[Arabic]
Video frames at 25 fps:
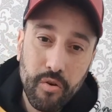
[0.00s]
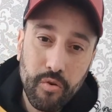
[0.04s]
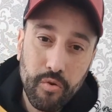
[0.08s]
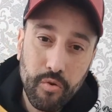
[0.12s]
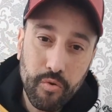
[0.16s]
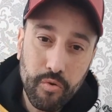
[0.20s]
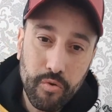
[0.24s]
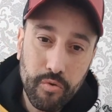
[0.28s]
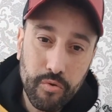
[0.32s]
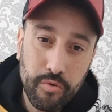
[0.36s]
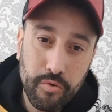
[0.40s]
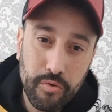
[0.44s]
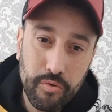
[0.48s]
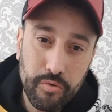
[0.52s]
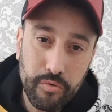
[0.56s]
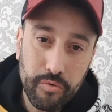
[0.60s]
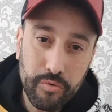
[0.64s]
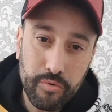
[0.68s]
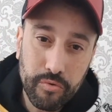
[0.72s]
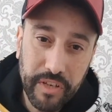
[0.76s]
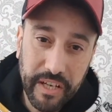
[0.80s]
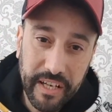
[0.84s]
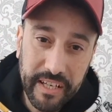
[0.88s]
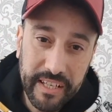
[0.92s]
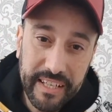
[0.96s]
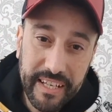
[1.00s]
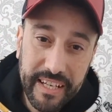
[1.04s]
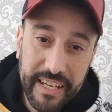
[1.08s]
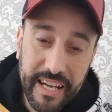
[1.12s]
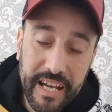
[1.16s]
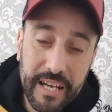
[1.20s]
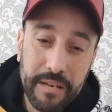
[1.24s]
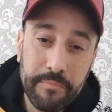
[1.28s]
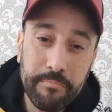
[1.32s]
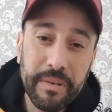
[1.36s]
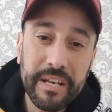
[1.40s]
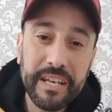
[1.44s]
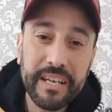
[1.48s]
ويعني
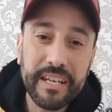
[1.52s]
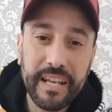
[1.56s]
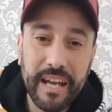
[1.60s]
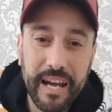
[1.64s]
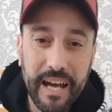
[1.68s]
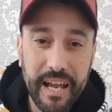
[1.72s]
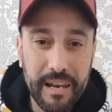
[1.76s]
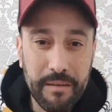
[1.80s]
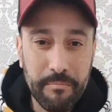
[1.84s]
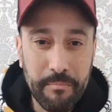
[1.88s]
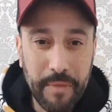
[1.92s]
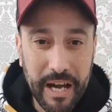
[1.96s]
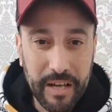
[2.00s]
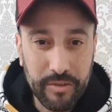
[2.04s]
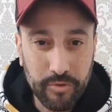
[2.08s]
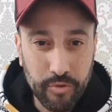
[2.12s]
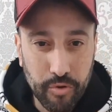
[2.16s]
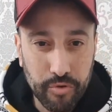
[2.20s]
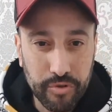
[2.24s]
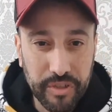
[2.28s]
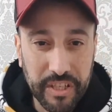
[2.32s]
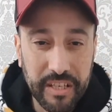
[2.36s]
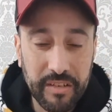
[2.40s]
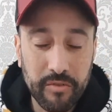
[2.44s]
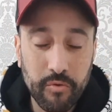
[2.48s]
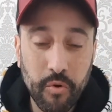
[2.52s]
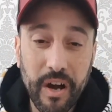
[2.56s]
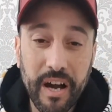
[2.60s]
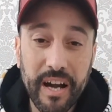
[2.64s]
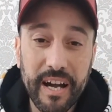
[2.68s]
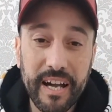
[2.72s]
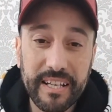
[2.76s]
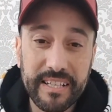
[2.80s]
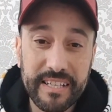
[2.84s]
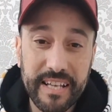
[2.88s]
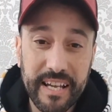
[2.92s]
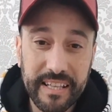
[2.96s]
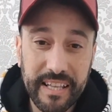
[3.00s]
كان من المحظوظين واخا
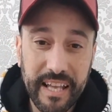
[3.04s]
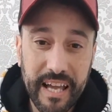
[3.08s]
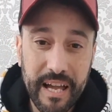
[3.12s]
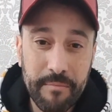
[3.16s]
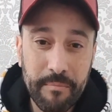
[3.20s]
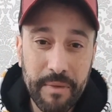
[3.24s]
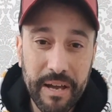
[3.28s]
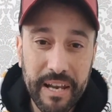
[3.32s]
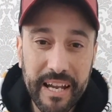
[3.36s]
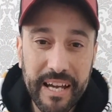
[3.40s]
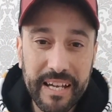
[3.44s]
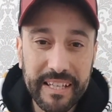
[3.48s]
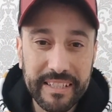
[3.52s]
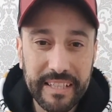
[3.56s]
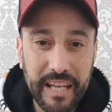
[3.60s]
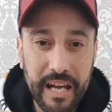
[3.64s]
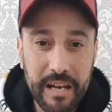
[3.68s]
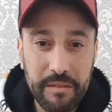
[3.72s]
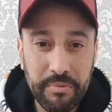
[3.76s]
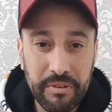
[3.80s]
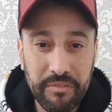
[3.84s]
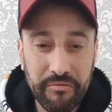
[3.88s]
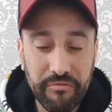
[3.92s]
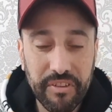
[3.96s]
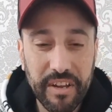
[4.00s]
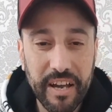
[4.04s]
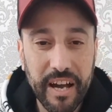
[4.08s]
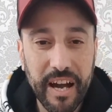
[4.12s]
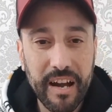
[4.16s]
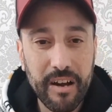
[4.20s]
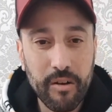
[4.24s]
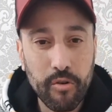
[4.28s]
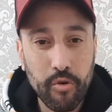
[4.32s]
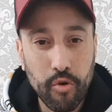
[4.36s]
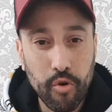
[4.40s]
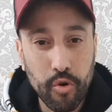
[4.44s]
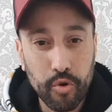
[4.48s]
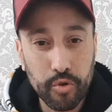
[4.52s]
حتى هاد العماله طالبين
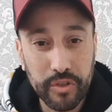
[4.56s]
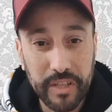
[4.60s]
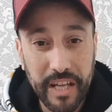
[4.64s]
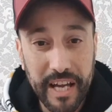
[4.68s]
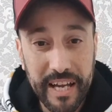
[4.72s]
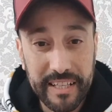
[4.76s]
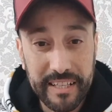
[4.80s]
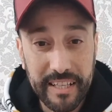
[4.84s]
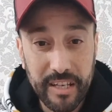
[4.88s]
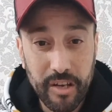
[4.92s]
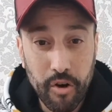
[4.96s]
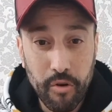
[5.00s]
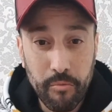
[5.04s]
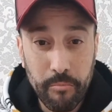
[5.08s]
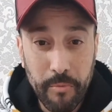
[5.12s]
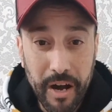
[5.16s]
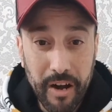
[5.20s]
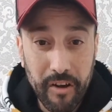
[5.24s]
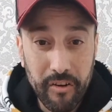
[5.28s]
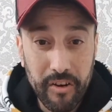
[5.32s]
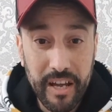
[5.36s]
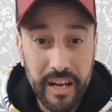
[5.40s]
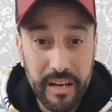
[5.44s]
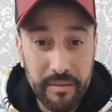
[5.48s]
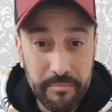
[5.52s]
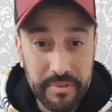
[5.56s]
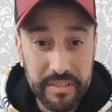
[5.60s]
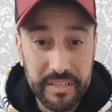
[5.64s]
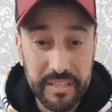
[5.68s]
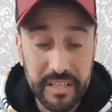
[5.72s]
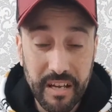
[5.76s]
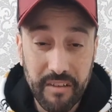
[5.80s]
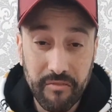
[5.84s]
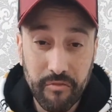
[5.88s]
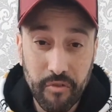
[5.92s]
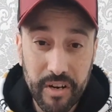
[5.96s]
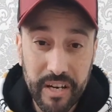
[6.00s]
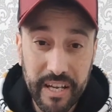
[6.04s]
فيها كوطات اللي هما قلال
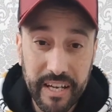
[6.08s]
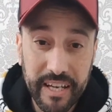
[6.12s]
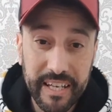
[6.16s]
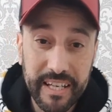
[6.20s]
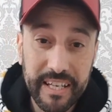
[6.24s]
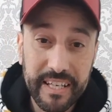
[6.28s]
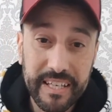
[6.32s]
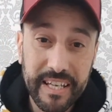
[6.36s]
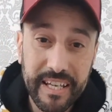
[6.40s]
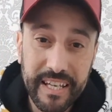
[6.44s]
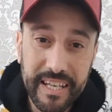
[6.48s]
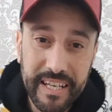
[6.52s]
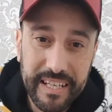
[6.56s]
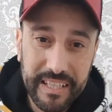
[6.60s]
بزاف ولكن